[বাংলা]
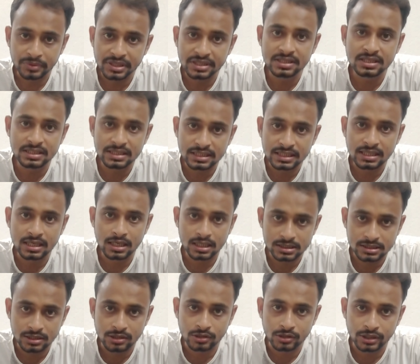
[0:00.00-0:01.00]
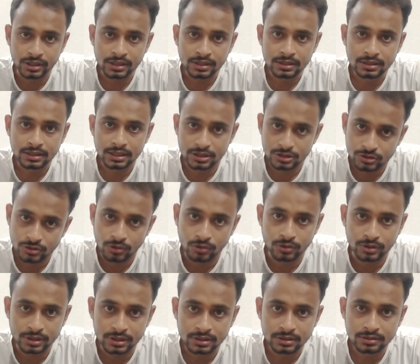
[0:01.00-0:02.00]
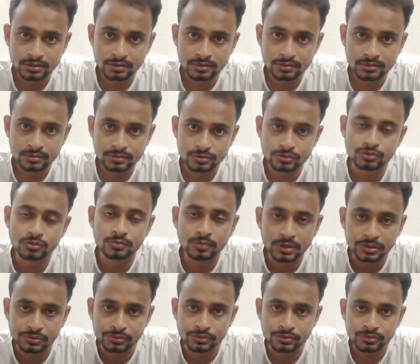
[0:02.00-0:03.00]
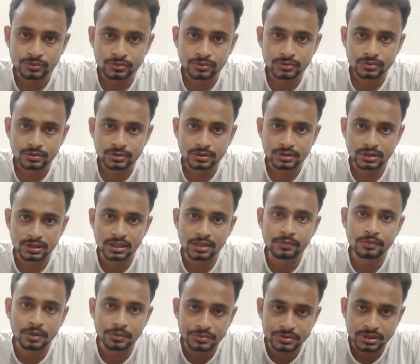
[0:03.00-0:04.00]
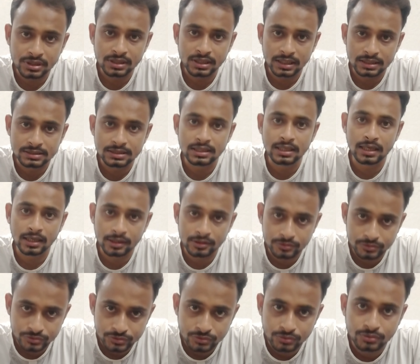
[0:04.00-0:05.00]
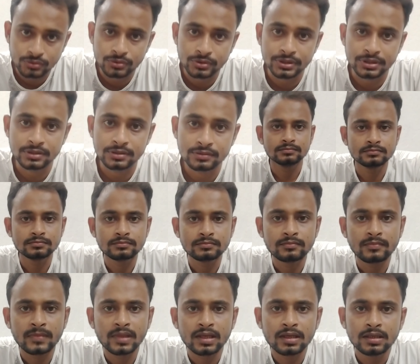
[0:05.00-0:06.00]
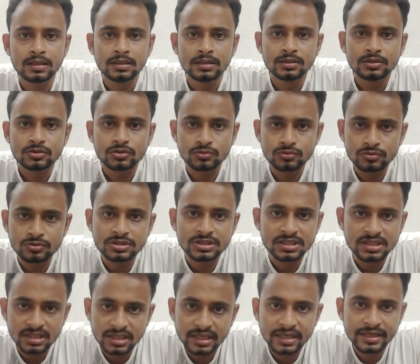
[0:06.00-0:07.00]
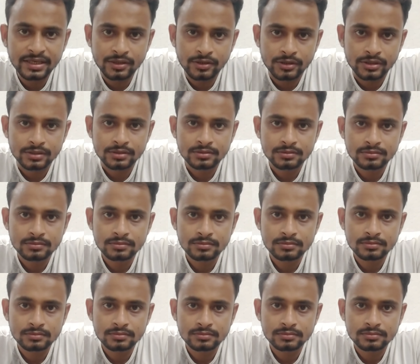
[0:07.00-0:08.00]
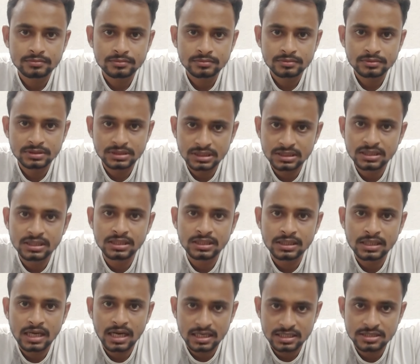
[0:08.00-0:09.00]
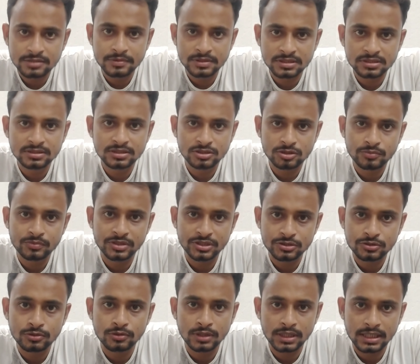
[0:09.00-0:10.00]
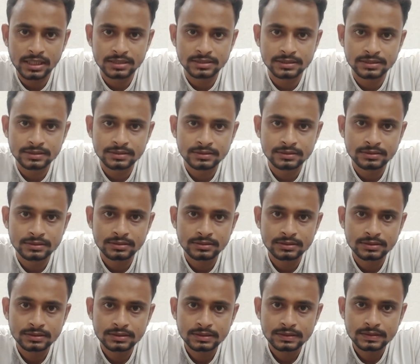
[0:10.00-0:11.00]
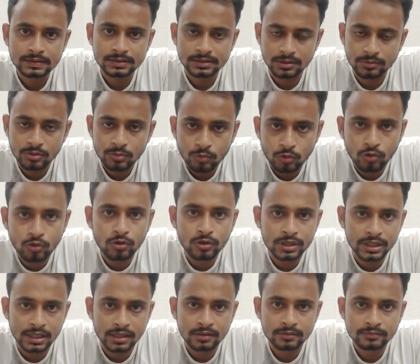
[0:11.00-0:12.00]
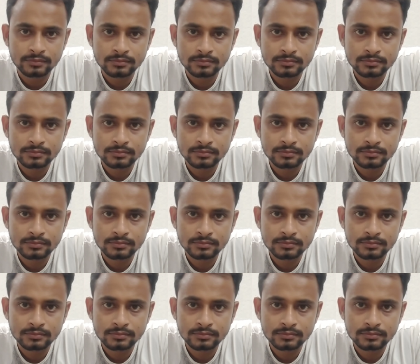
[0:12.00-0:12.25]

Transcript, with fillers: মেয়েদের নিয়ে আসা হয় এই শহরে শুধুমাত্র দেহ ব্যবসার কাজে লাগানোর জন্য শুধু চীন থেকেই নয় চীনের আশেপাশে যেসব দেশগুলি আছে যেমন মঙ্গোলিয়া